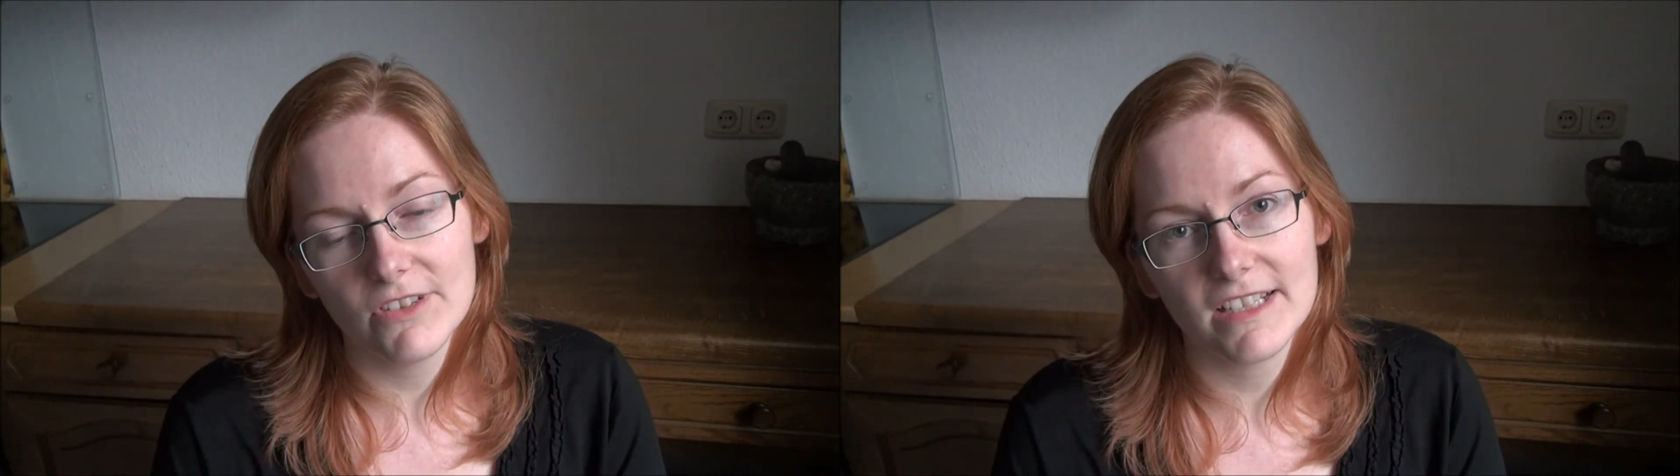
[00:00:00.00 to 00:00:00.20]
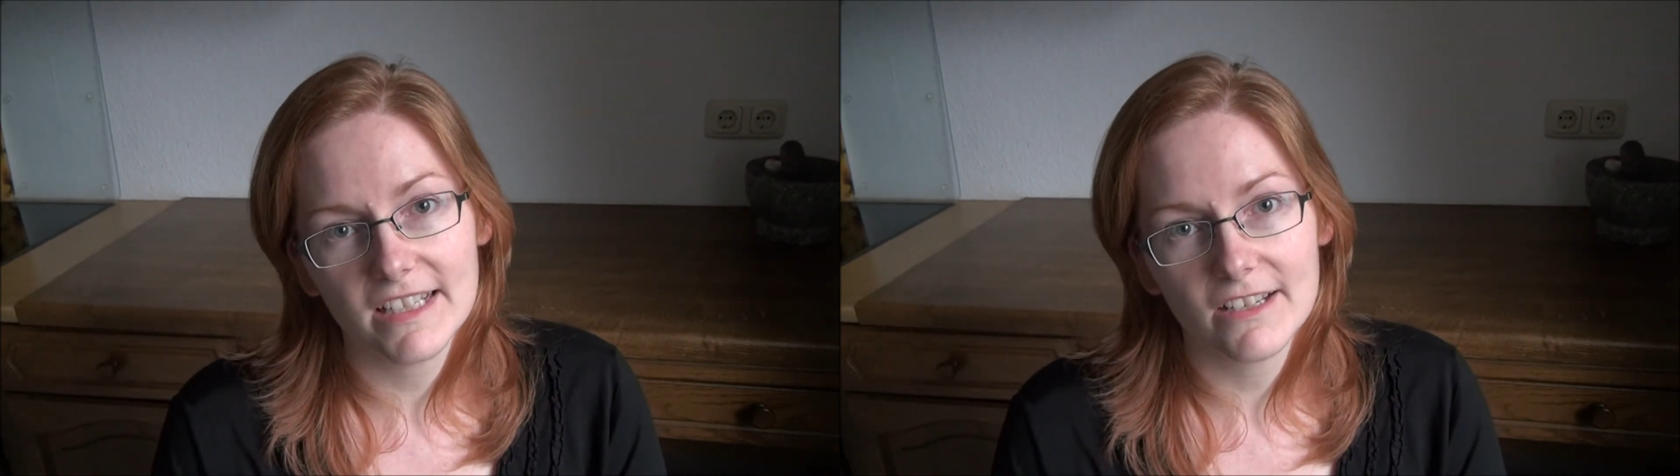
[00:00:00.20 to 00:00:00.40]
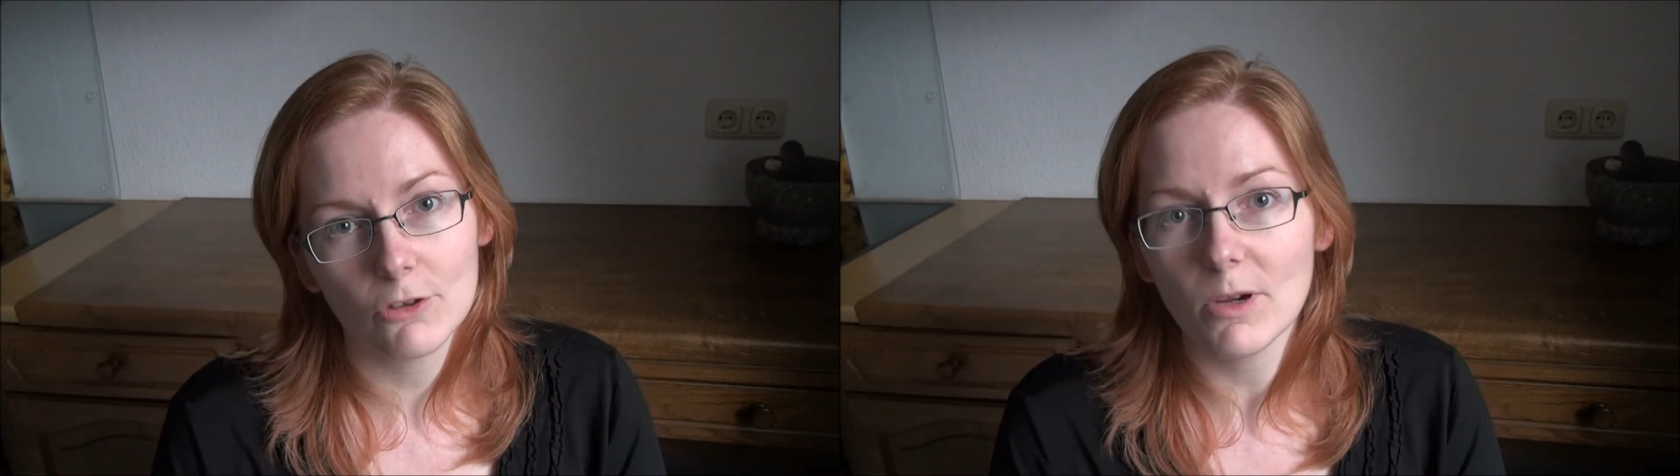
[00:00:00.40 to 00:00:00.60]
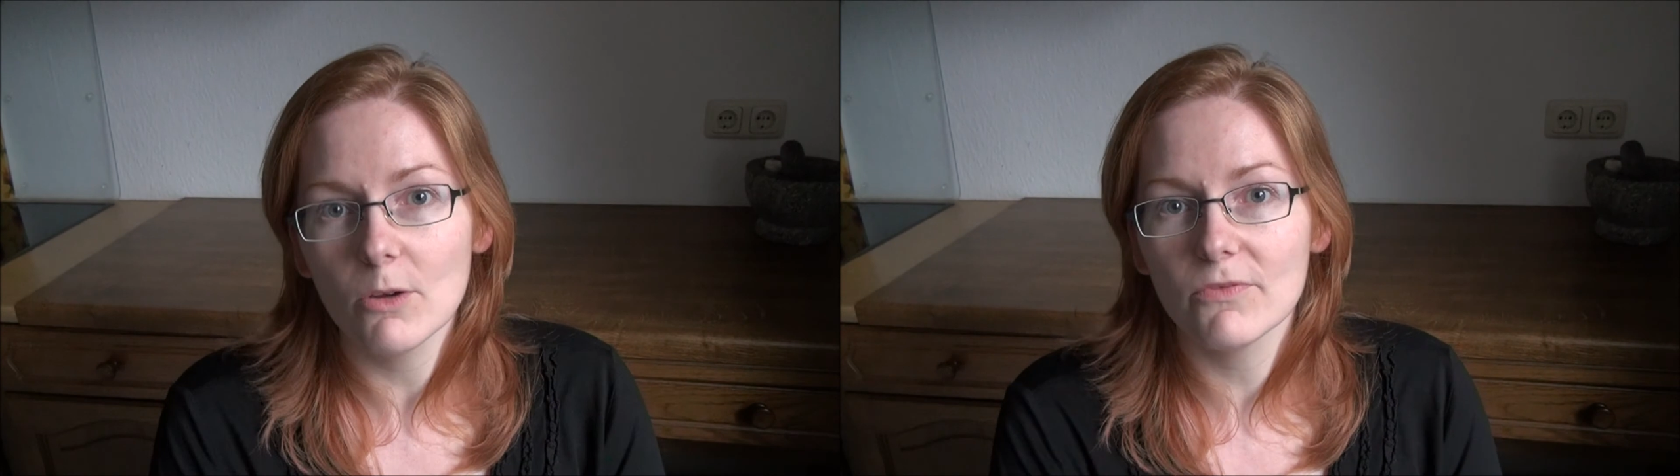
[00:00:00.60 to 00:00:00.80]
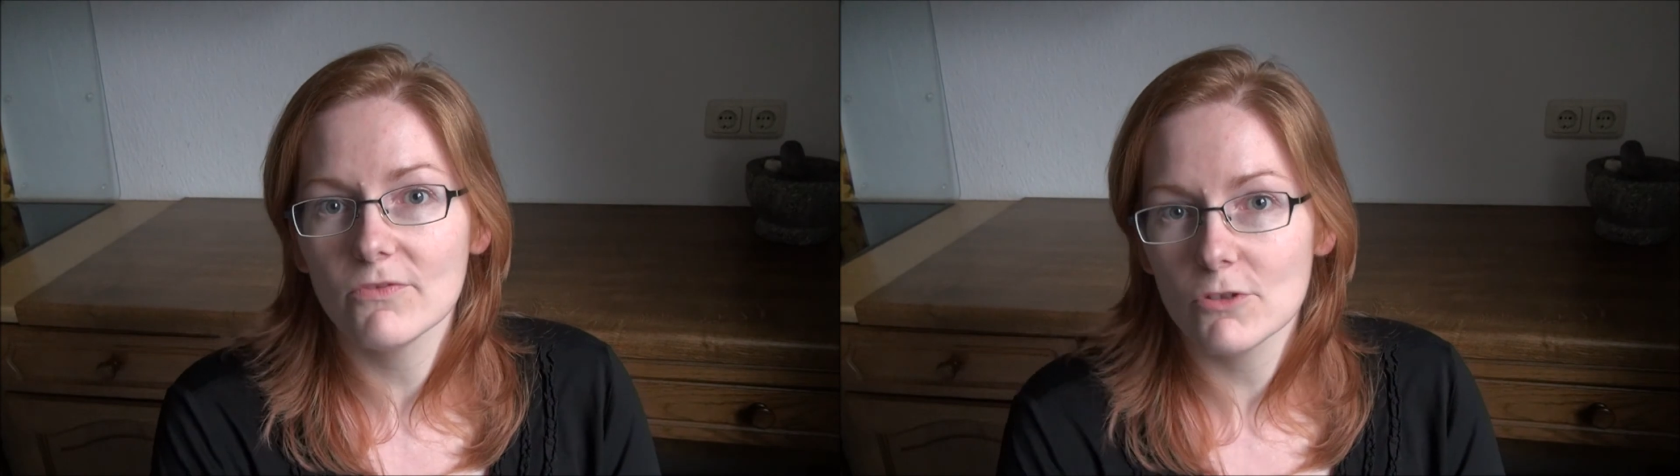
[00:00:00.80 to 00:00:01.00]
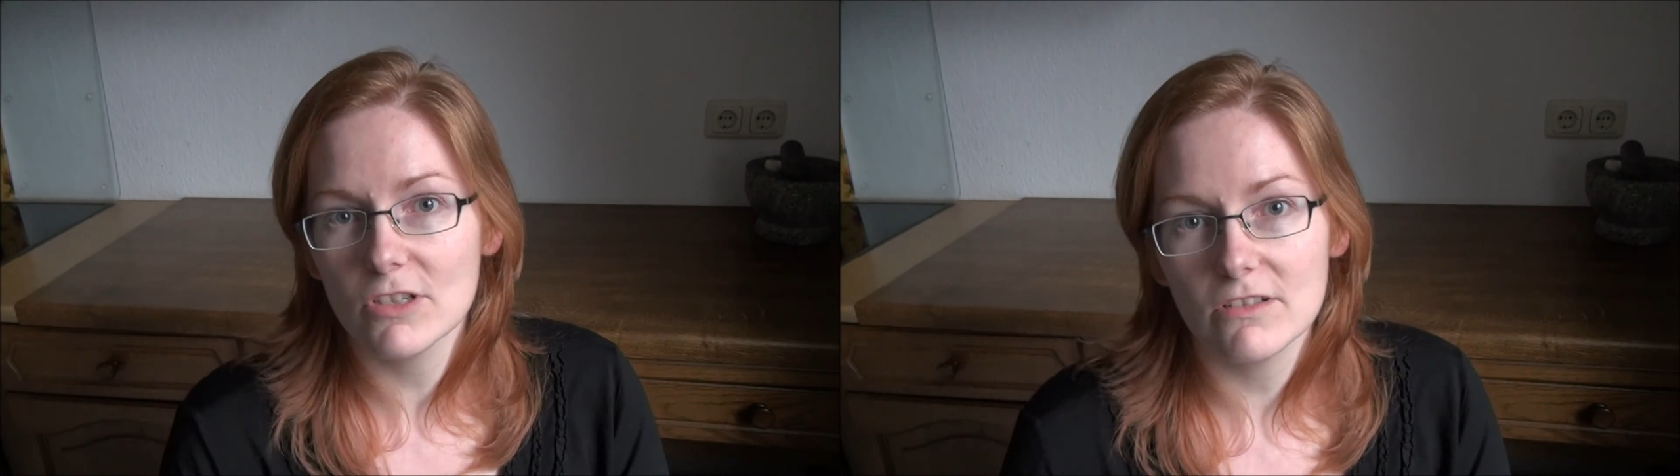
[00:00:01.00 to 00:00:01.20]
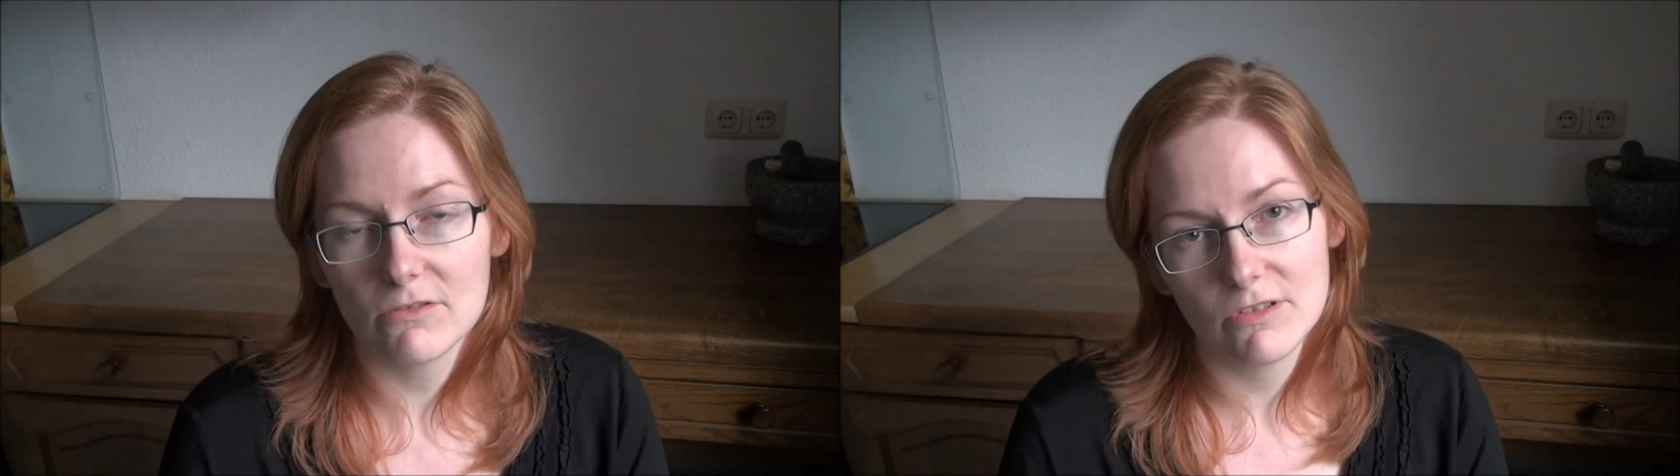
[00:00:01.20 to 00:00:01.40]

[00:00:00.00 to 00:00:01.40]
wenn ihr dann darüber hüpfen würdet.